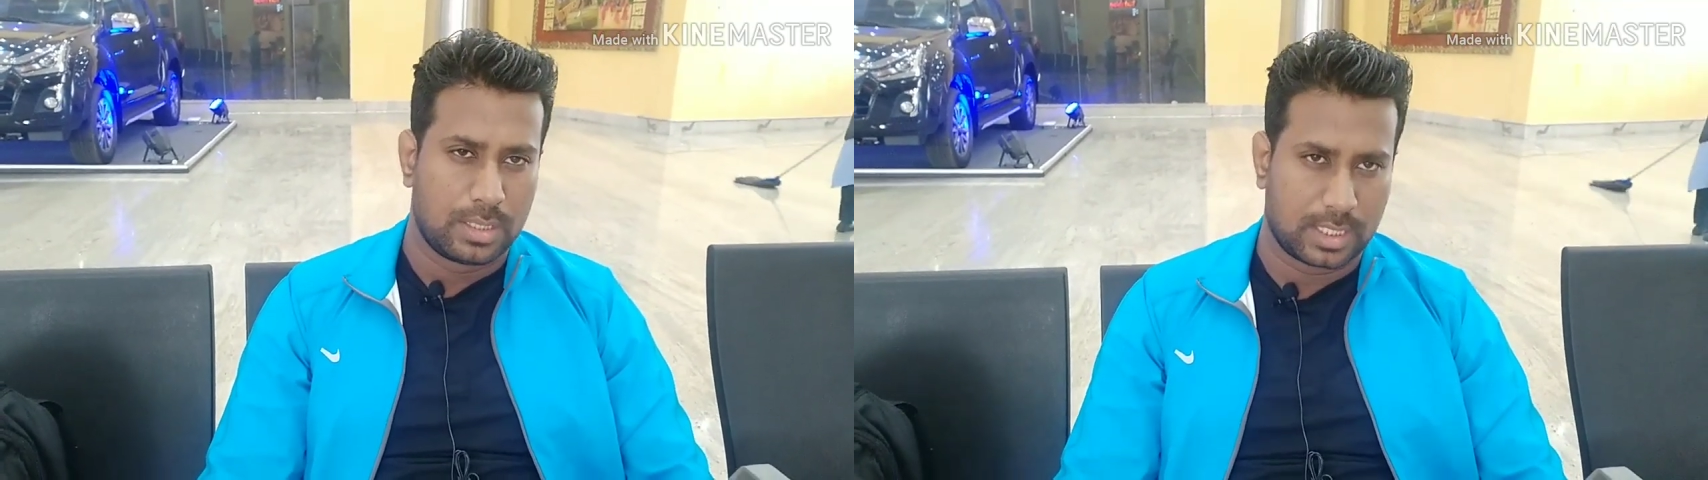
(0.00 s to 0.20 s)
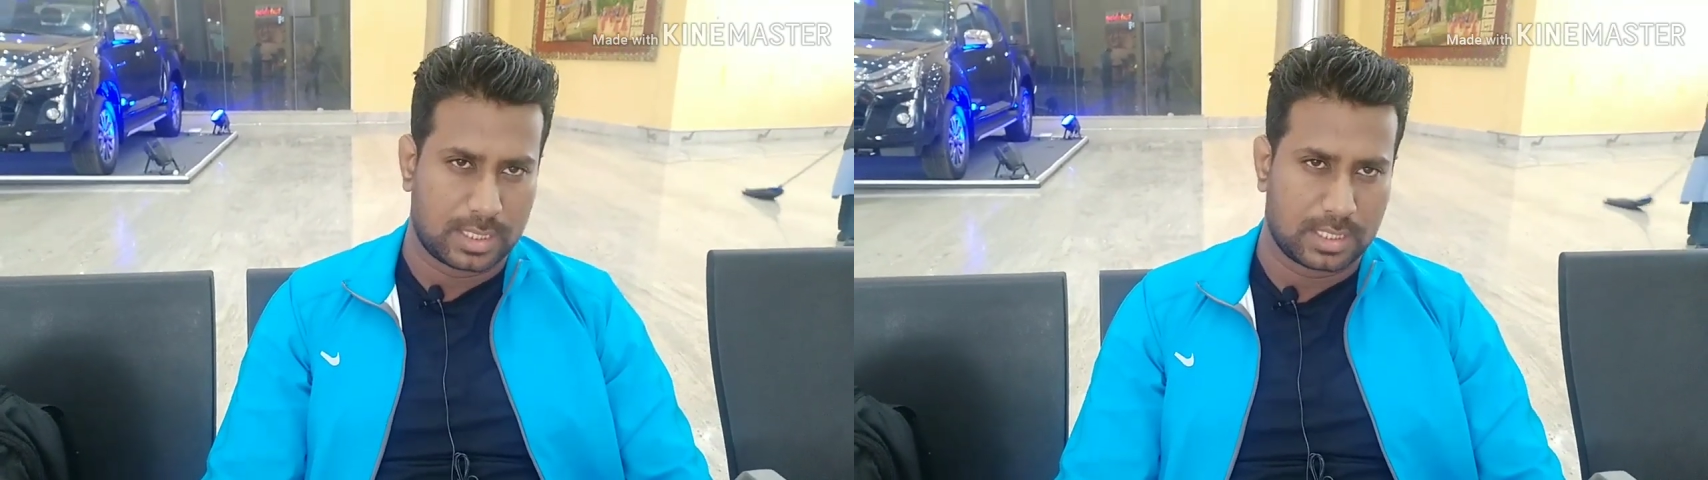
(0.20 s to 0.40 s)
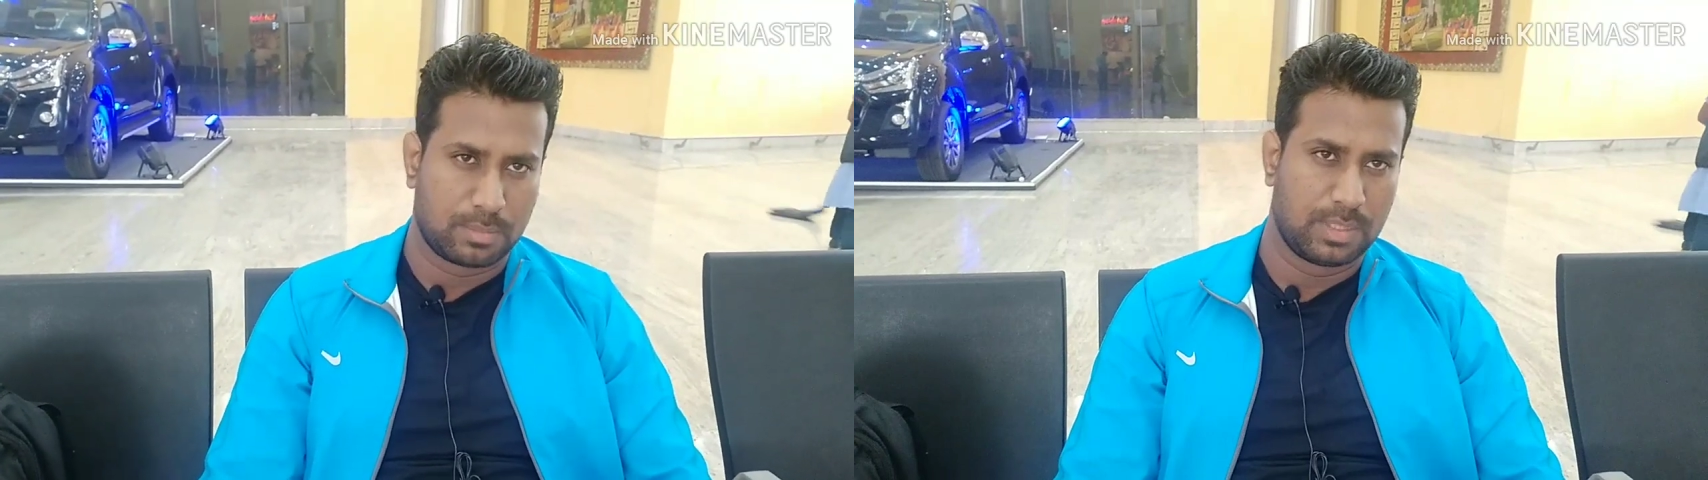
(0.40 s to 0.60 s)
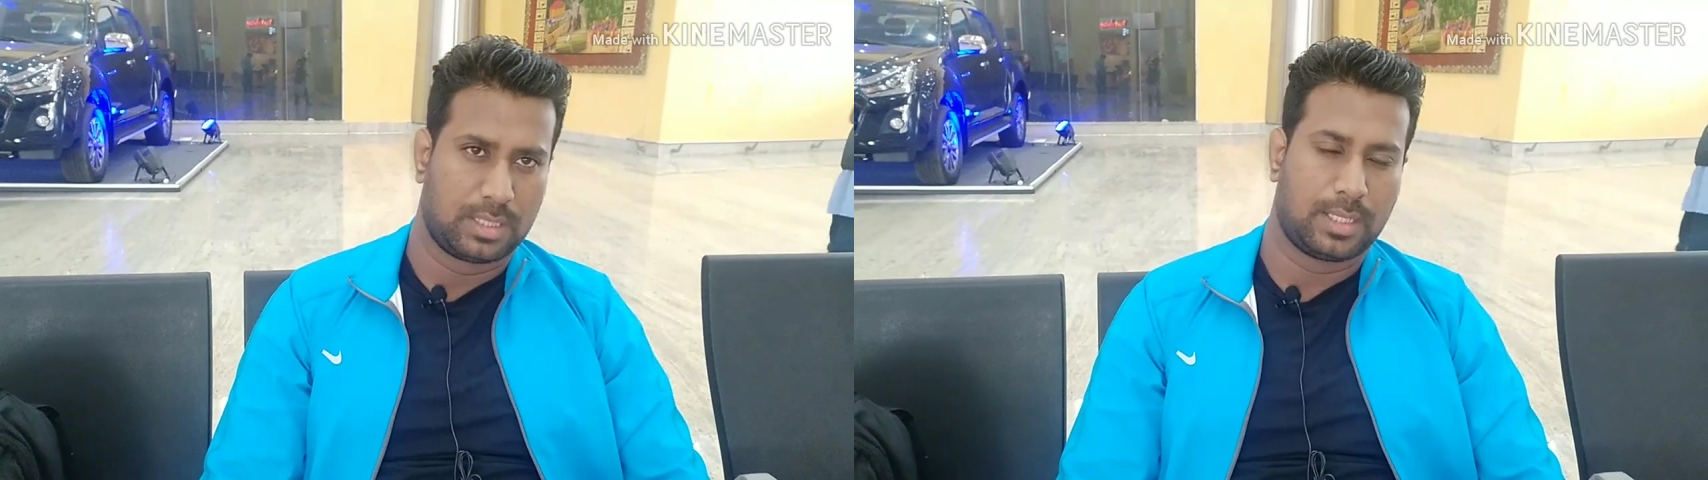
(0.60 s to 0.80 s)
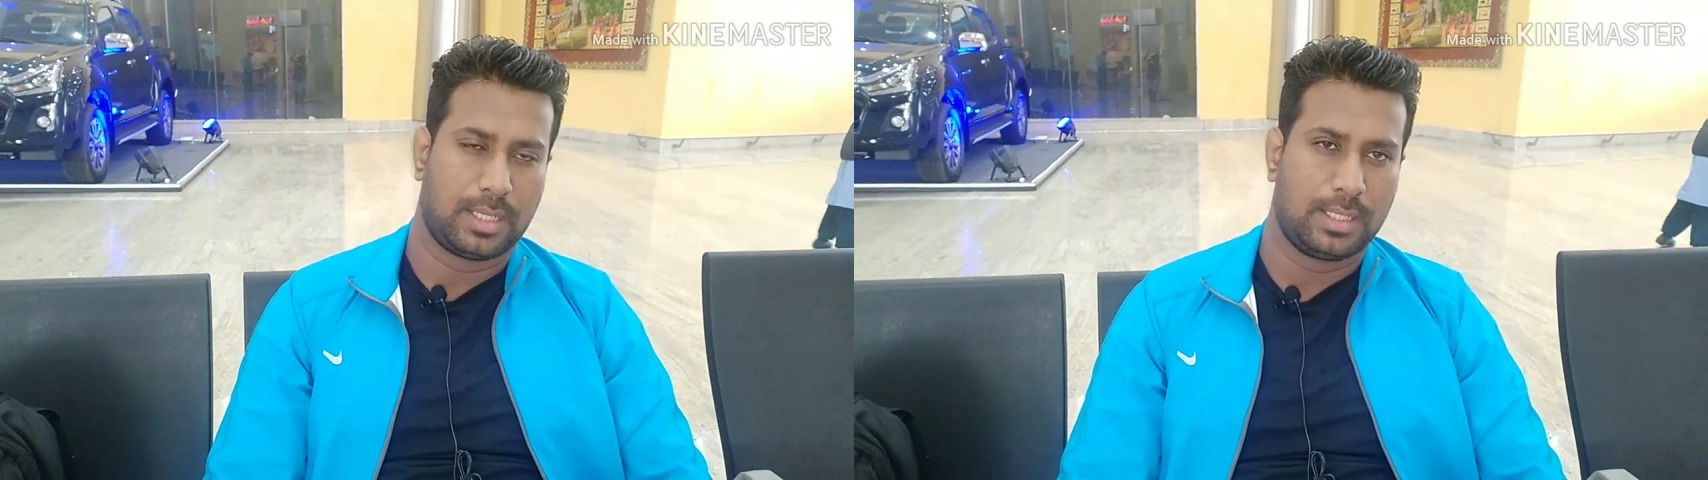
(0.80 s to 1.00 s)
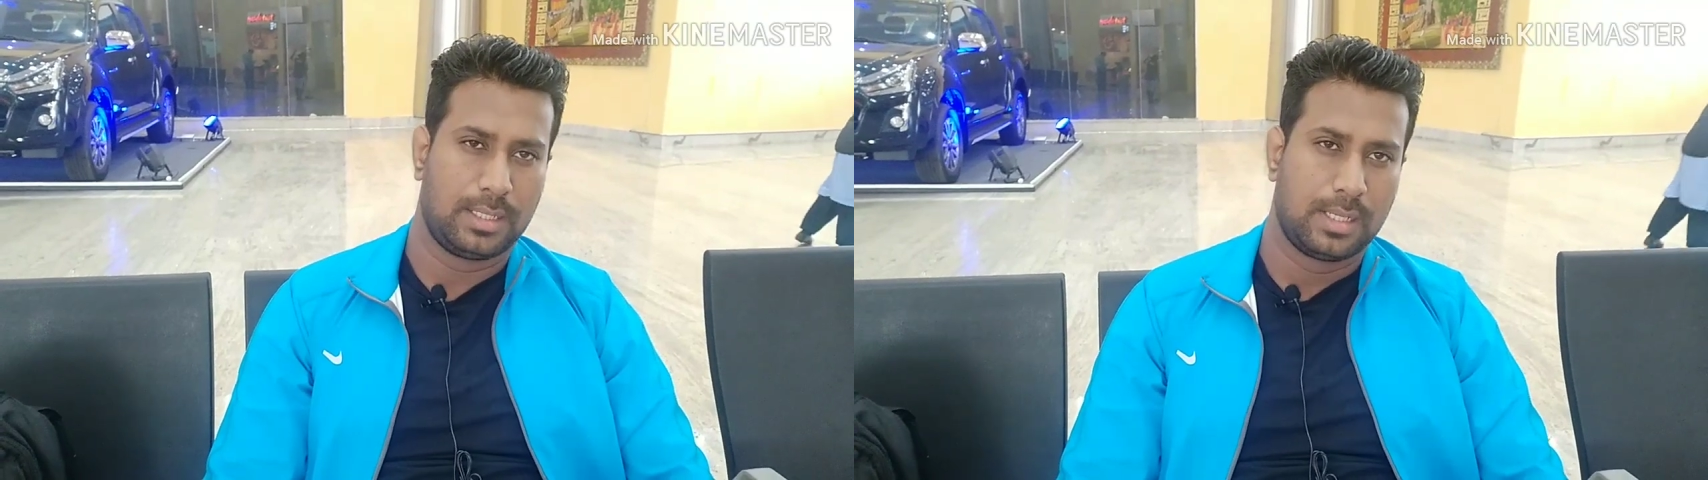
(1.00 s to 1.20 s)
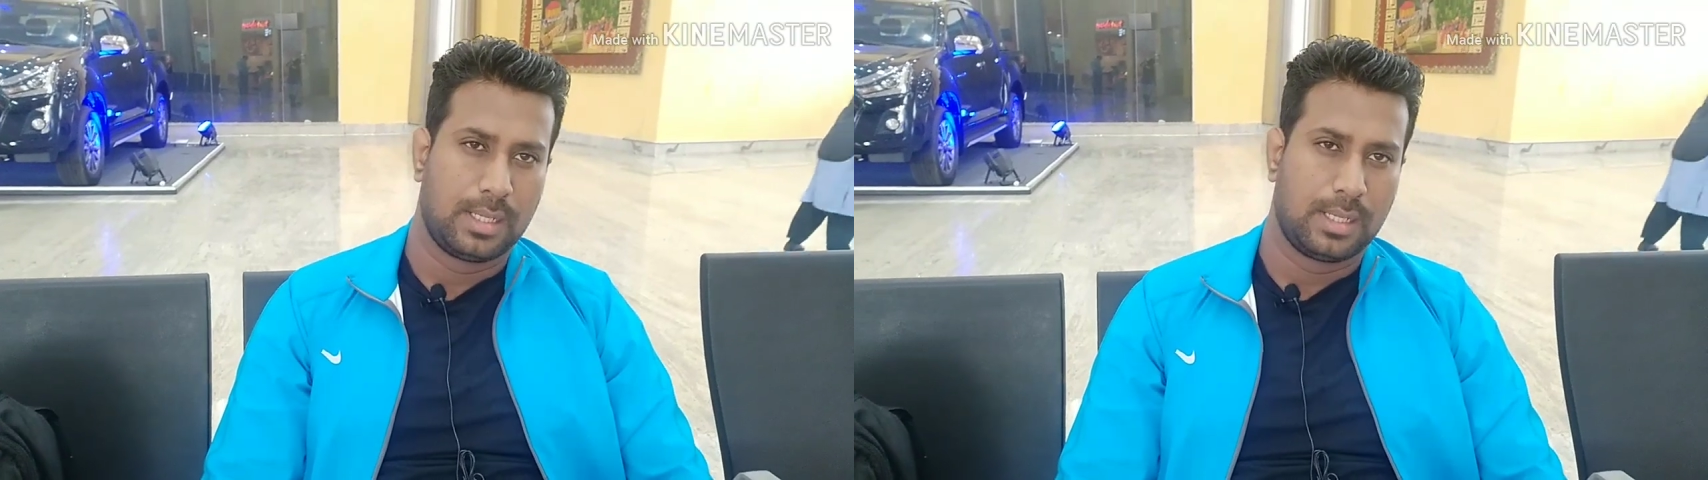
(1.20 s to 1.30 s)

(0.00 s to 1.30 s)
एक्सेस मिलता है